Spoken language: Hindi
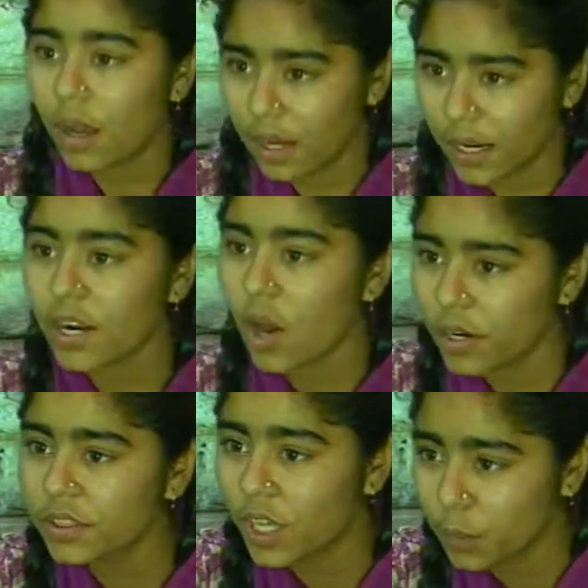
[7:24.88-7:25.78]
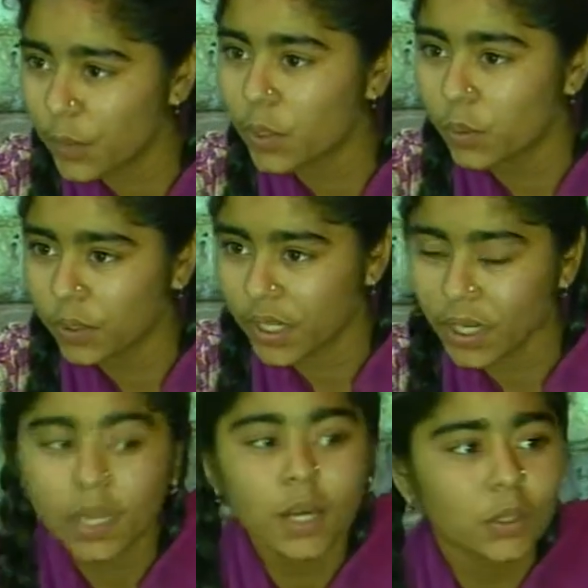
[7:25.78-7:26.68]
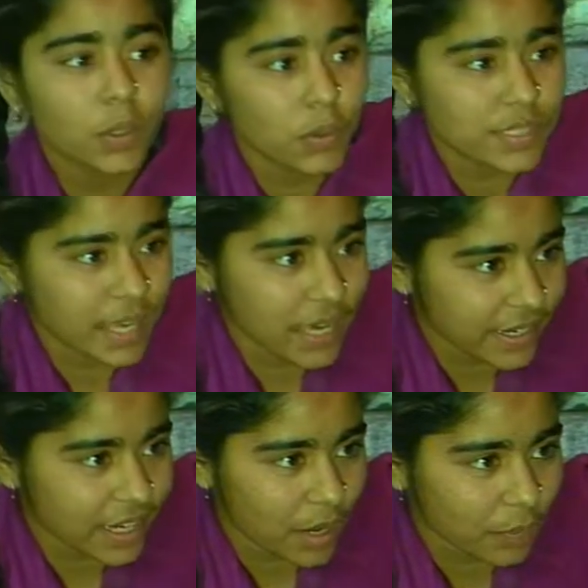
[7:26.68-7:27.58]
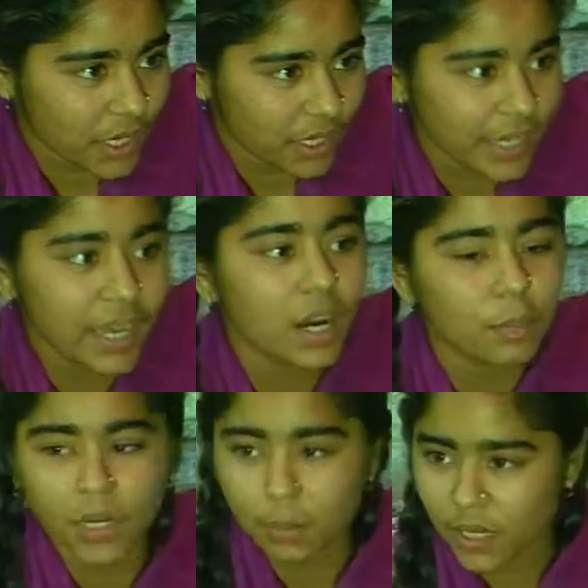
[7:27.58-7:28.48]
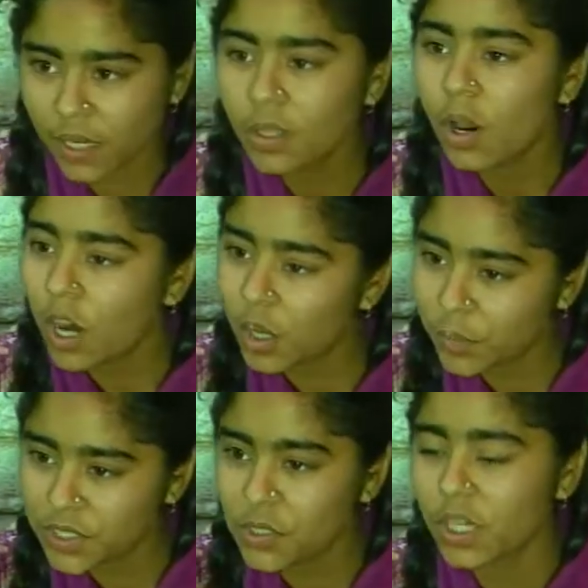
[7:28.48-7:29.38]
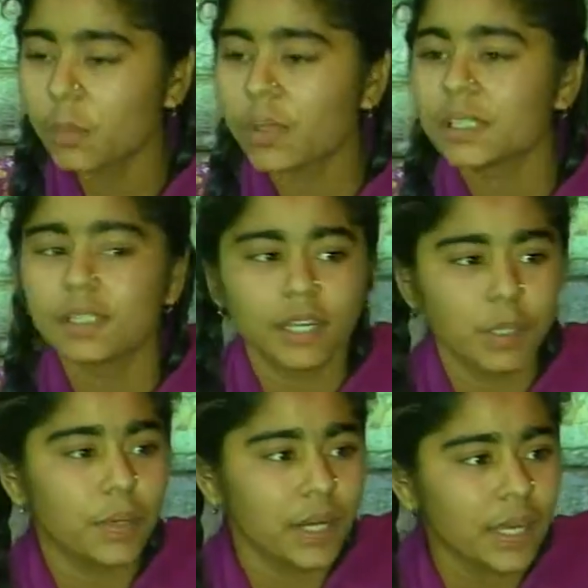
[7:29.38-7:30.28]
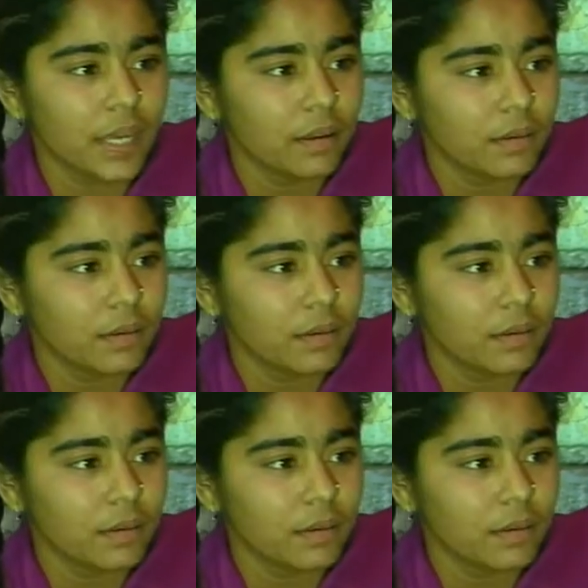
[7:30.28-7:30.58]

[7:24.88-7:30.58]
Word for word: अगर औरत अनपढ़ होगी तो उसे हर काम के लिए अपने मर्द और बच्चों की मदद लेनी पड़ेगी